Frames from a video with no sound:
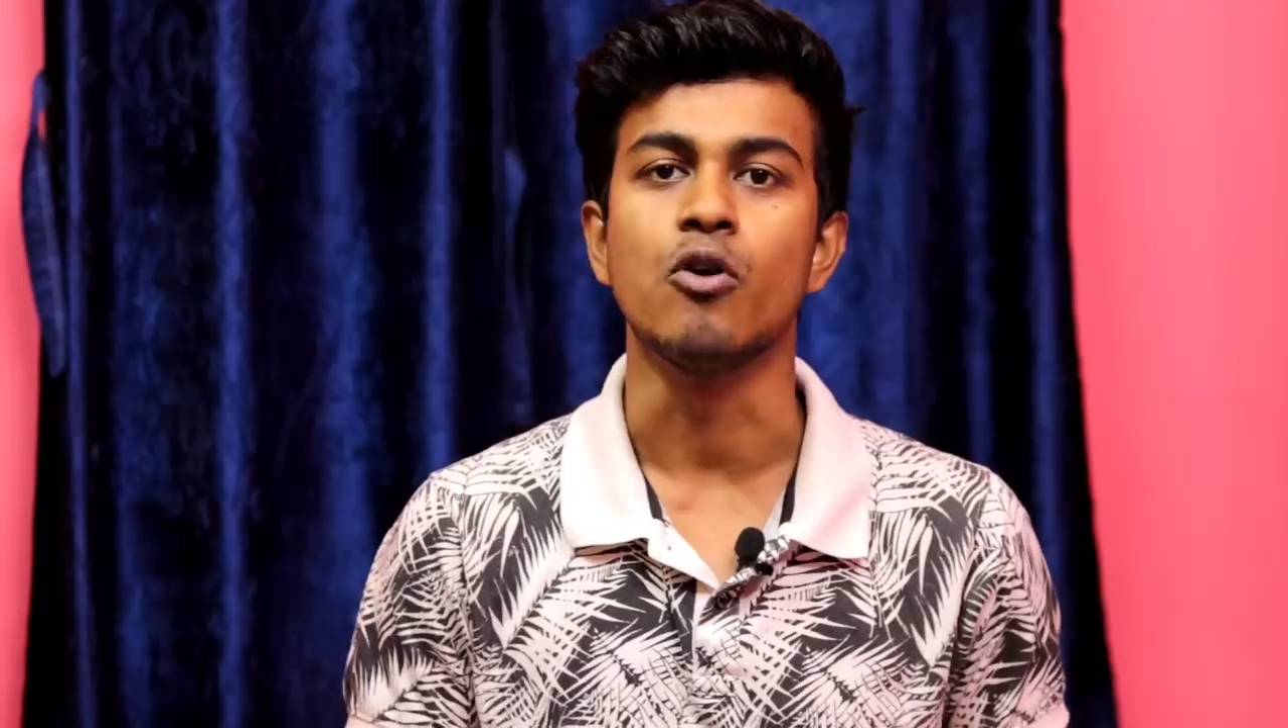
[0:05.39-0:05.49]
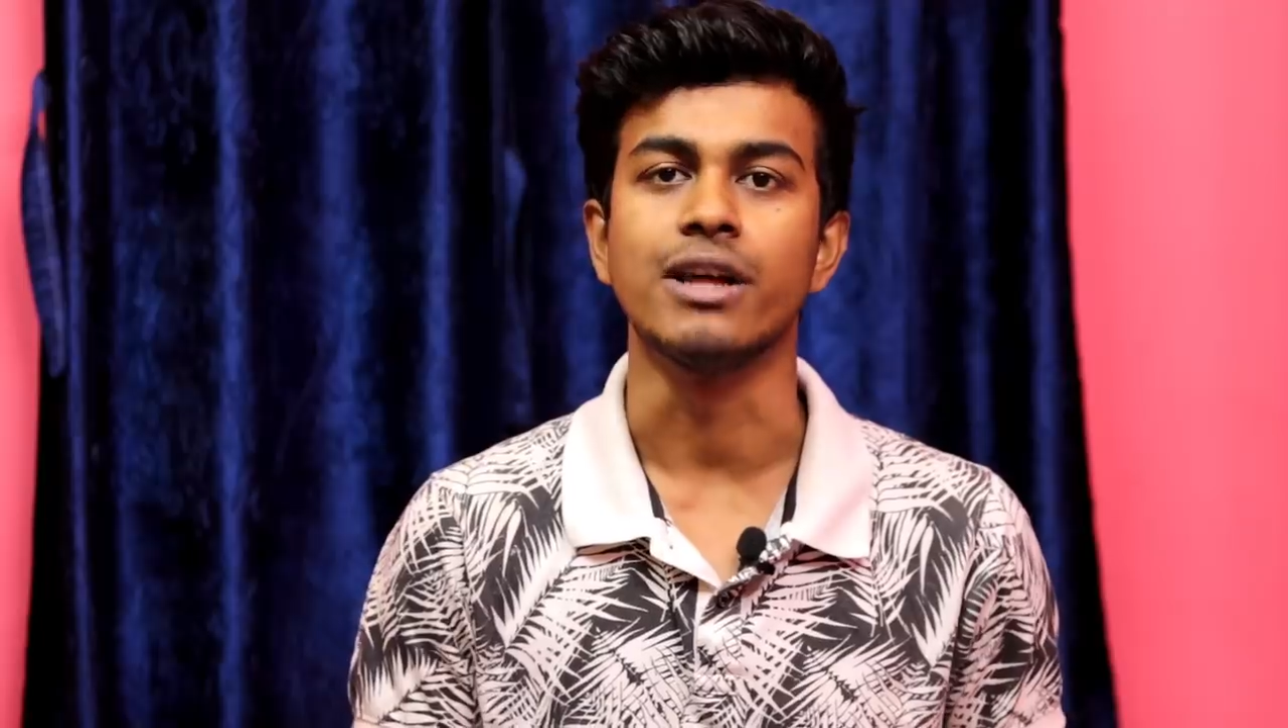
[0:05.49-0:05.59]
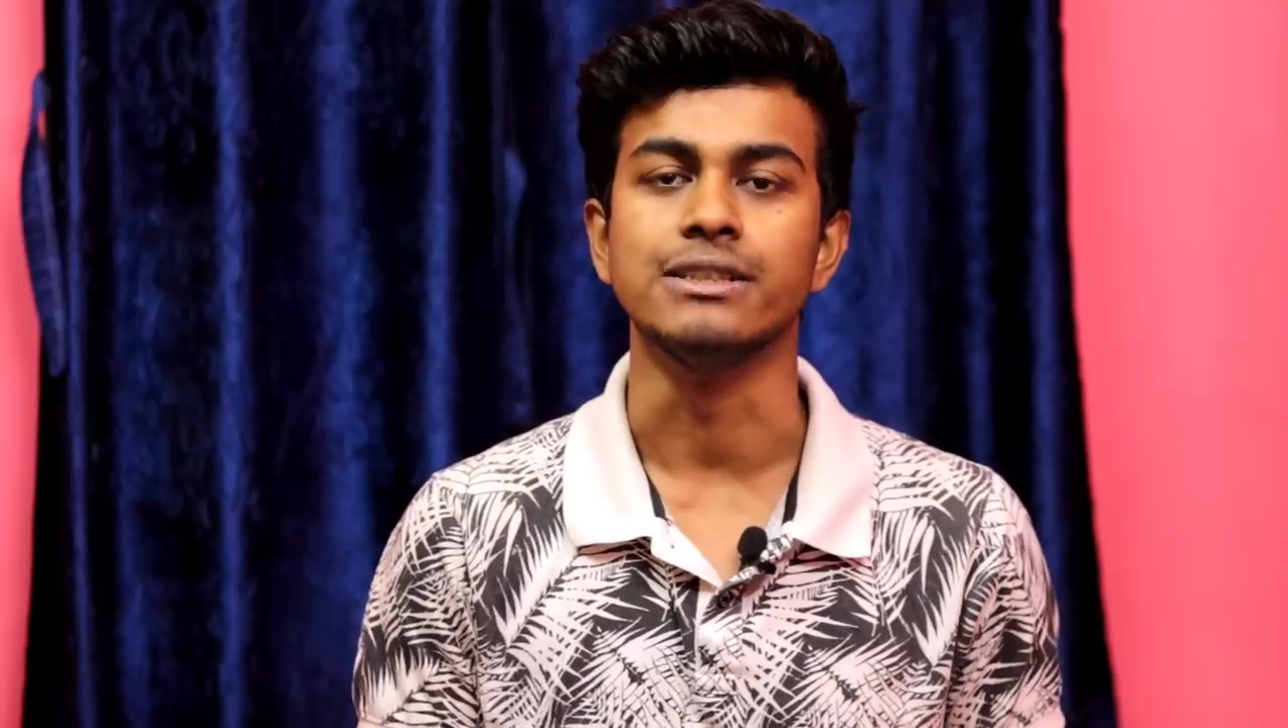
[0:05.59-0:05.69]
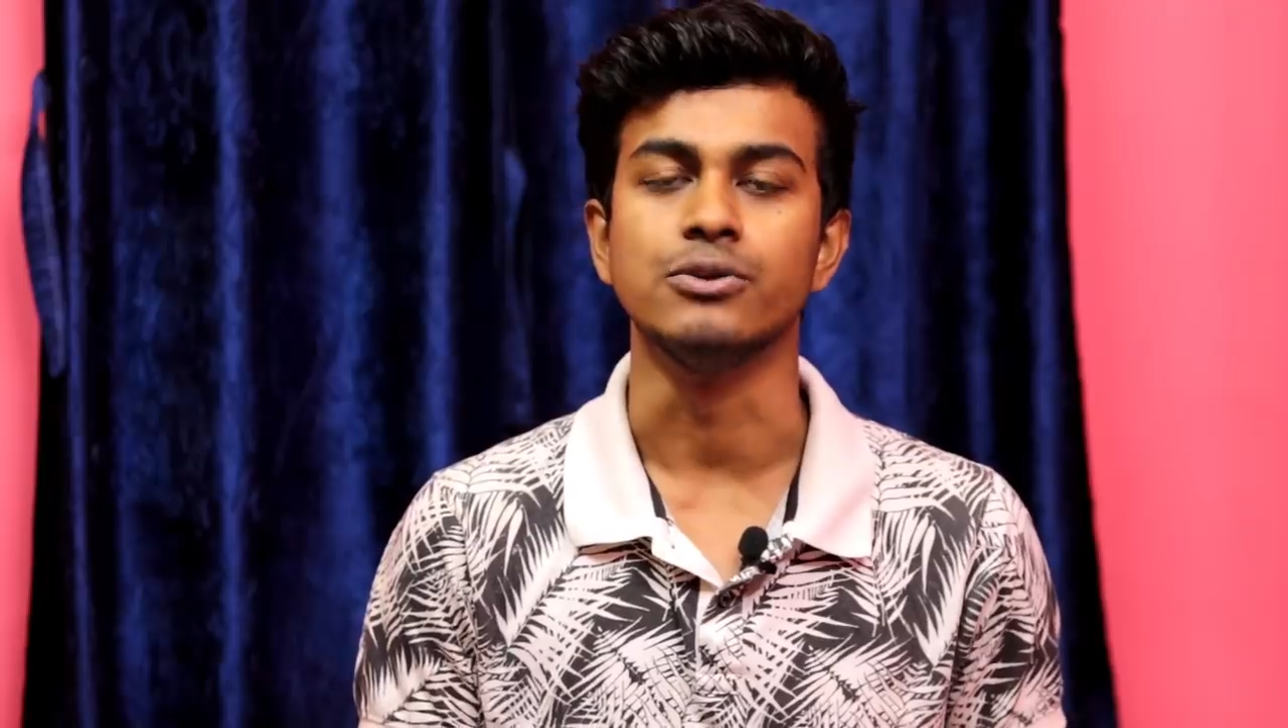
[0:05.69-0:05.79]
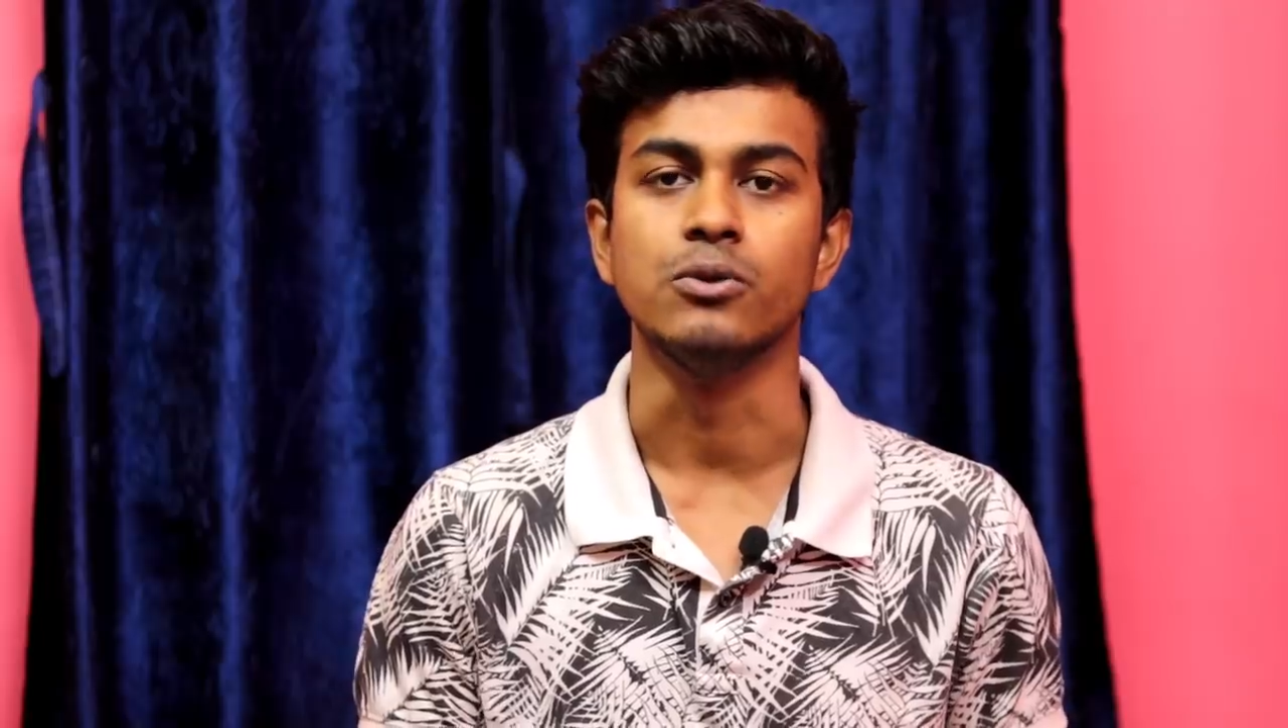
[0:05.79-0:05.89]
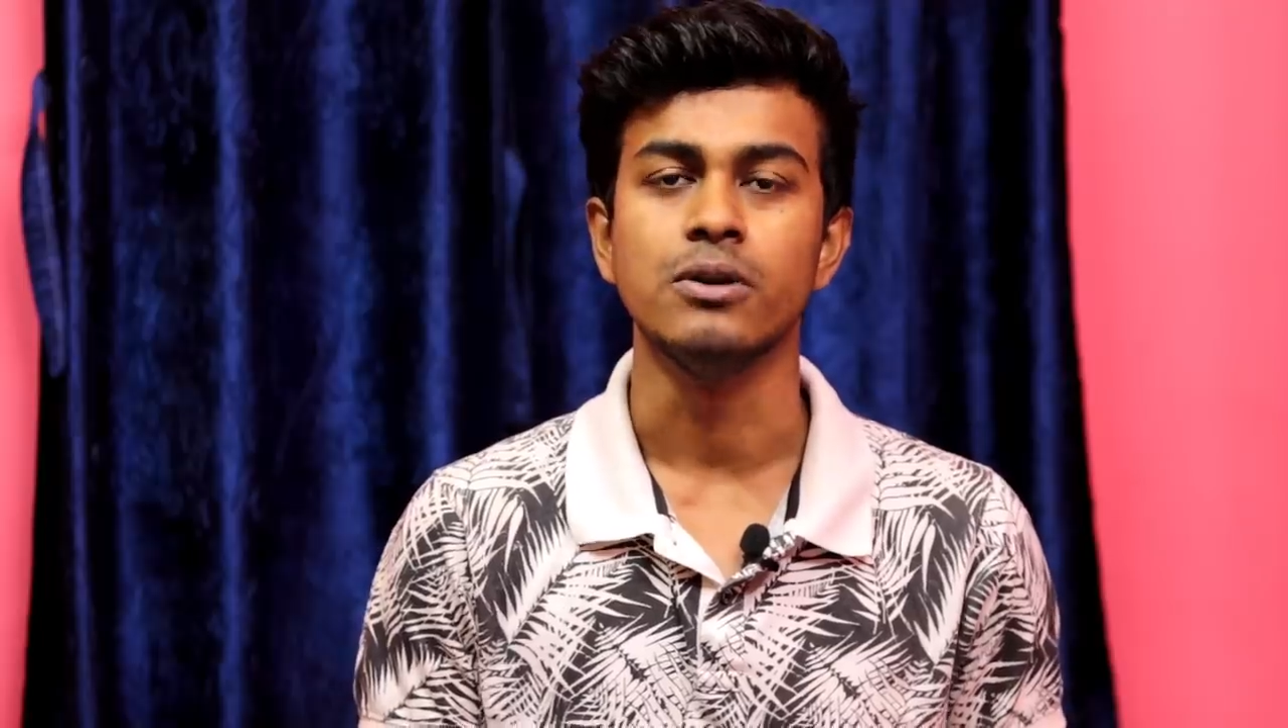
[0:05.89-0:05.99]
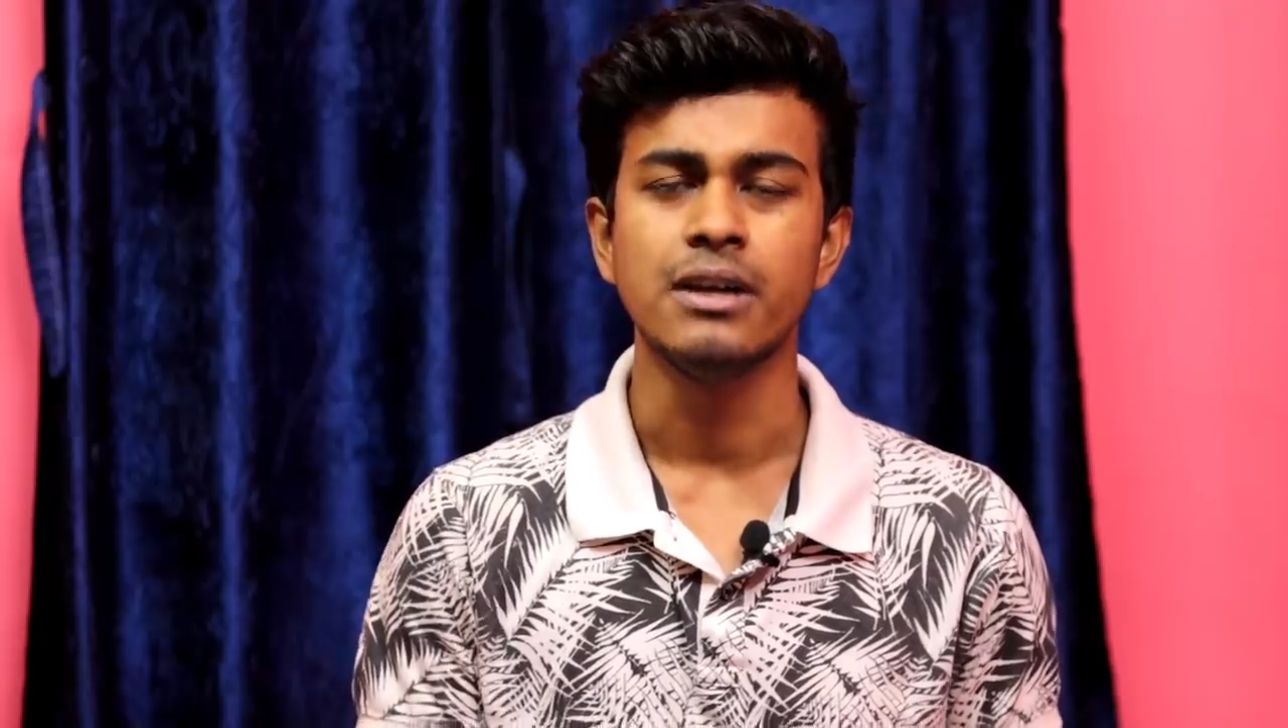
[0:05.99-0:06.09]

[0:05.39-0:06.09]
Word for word: করা যেত